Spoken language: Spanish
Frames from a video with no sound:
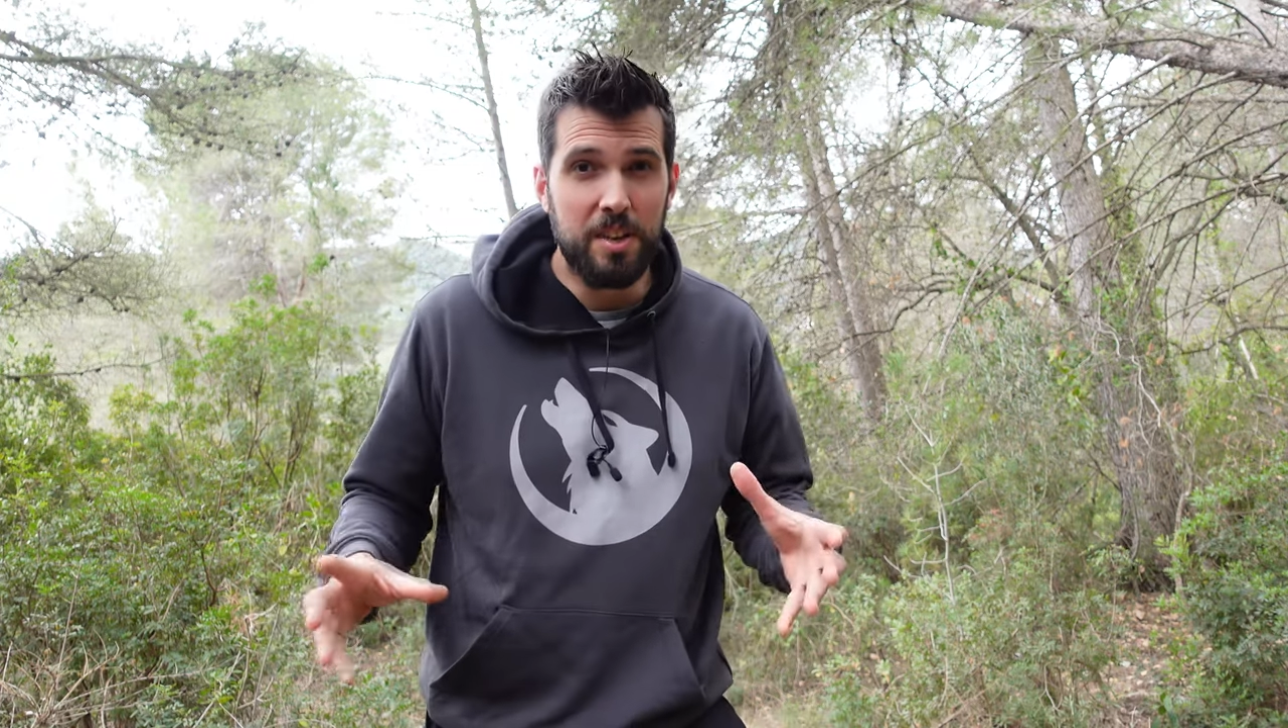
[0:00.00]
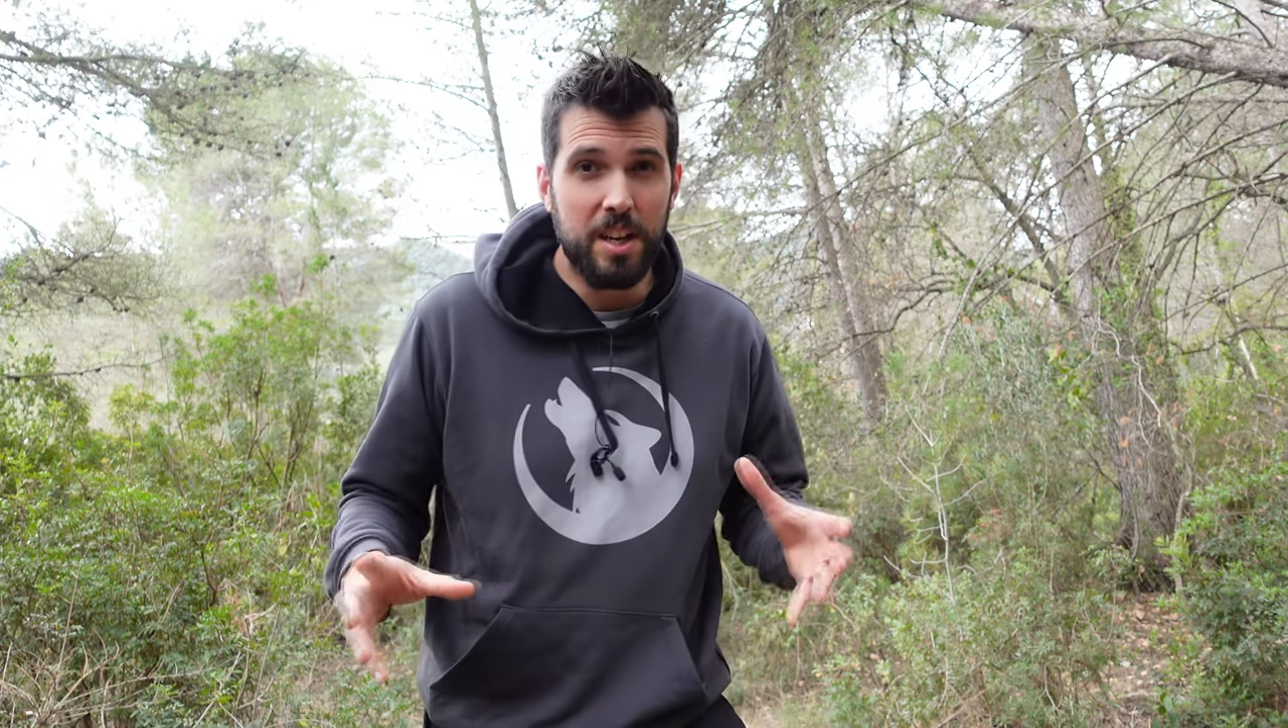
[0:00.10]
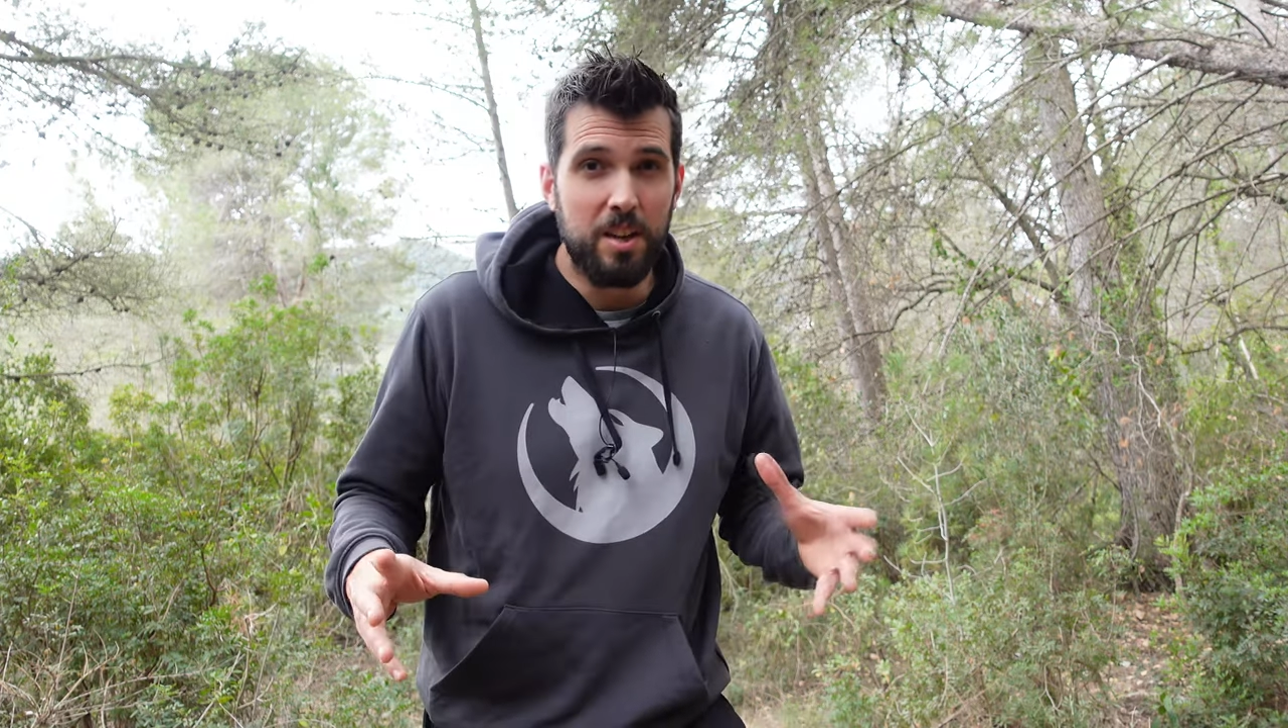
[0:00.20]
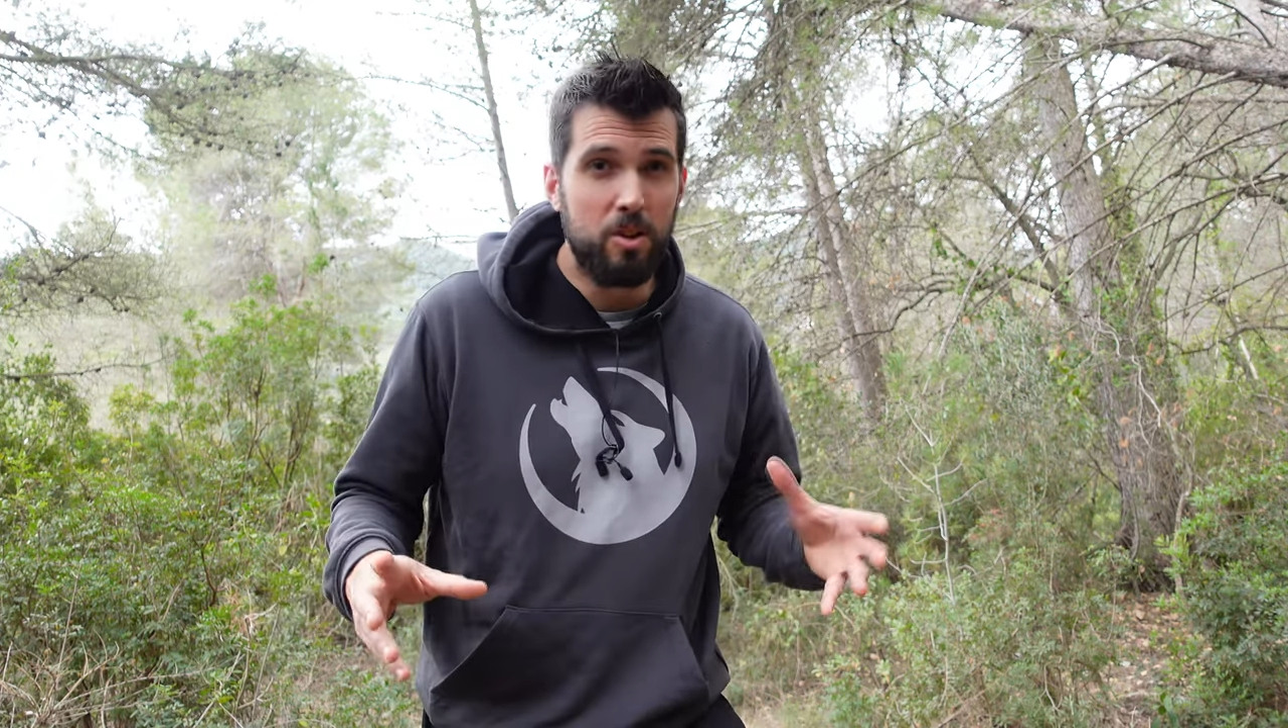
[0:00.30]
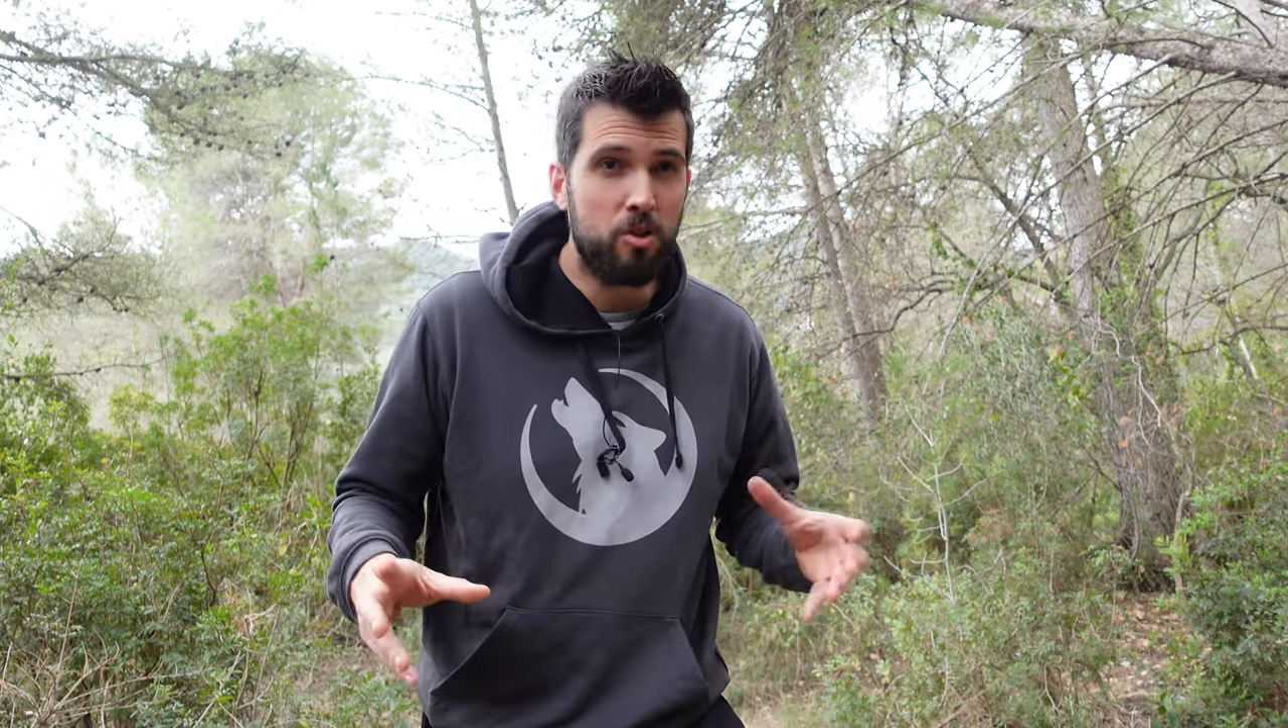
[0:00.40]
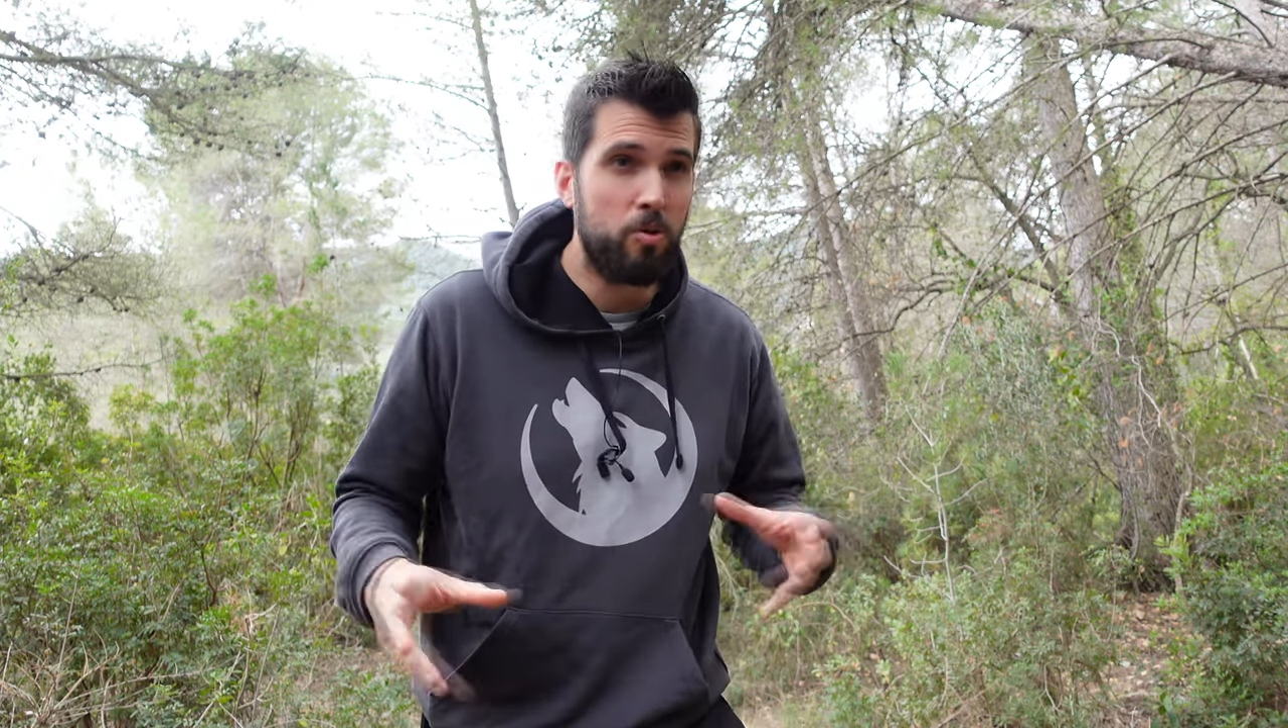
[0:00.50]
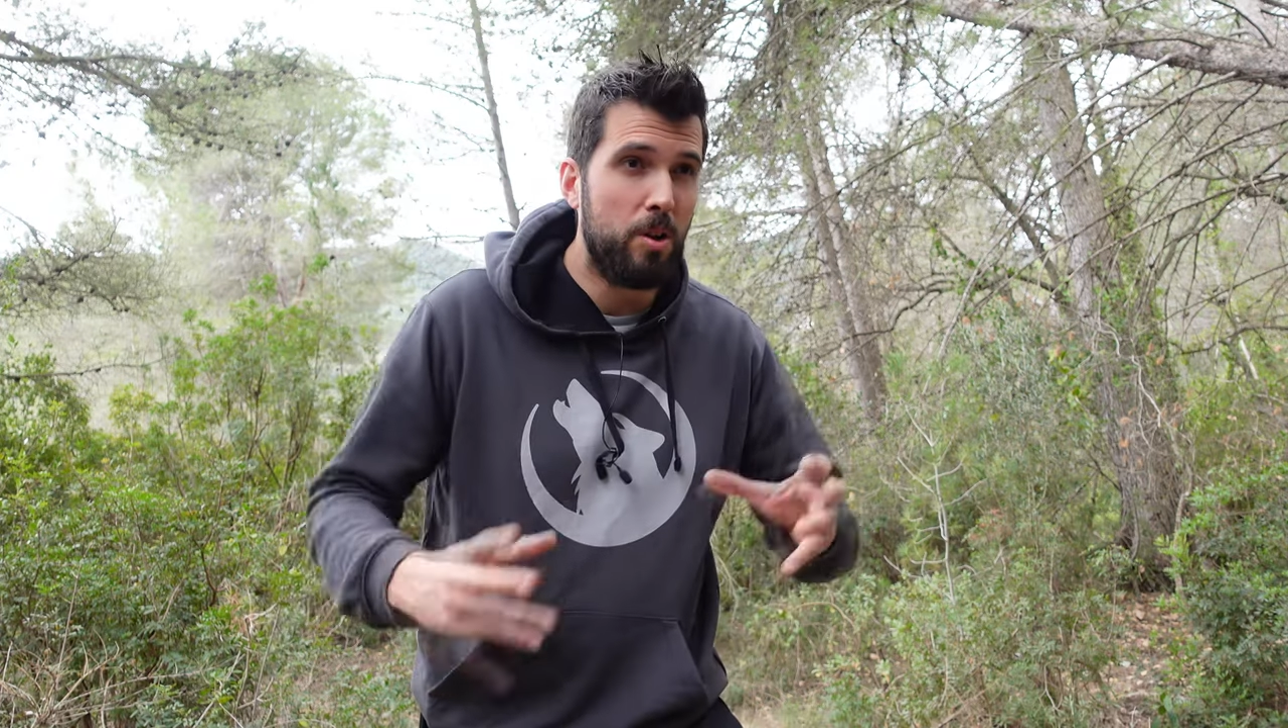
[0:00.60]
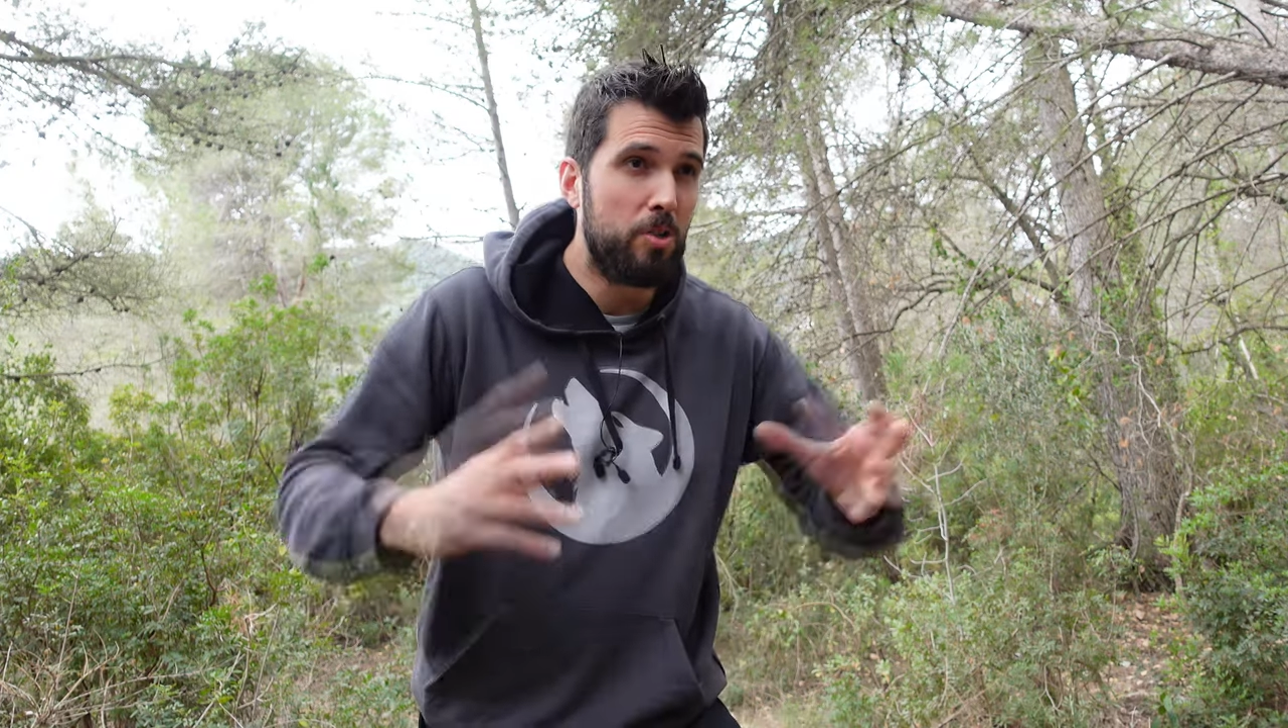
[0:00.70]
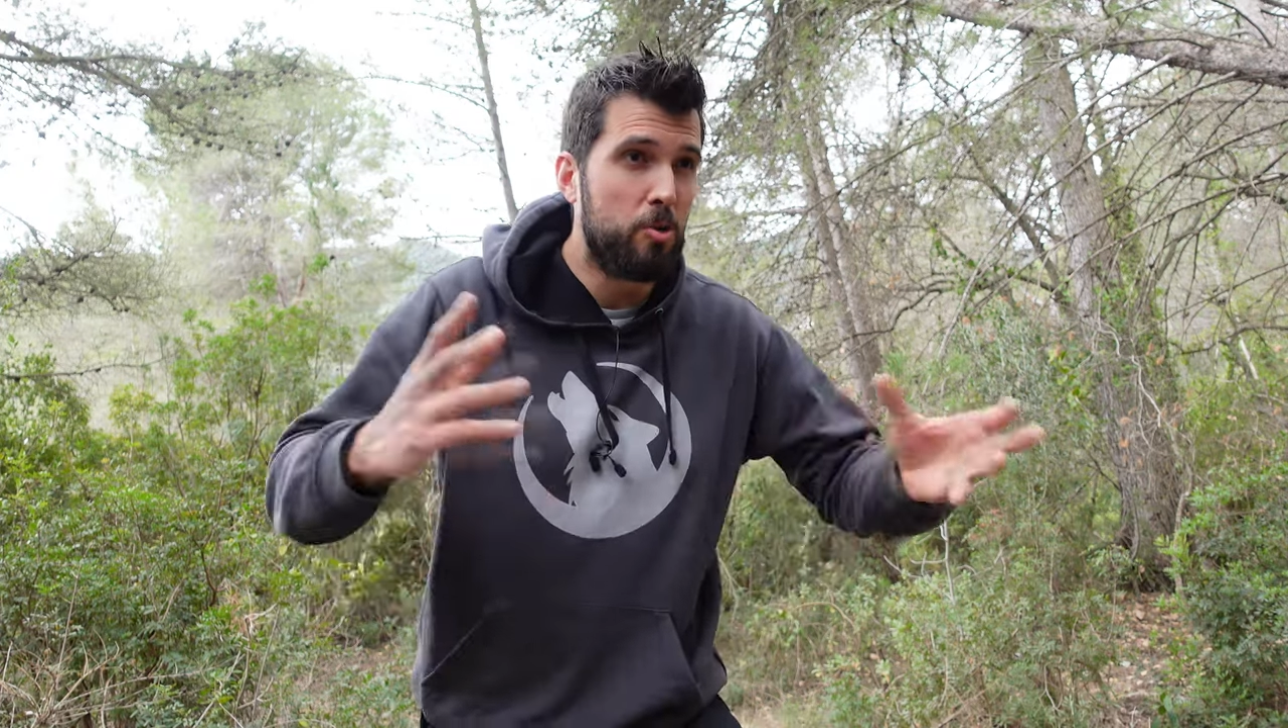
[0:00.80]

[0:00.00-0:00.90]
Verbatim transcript: que no suelo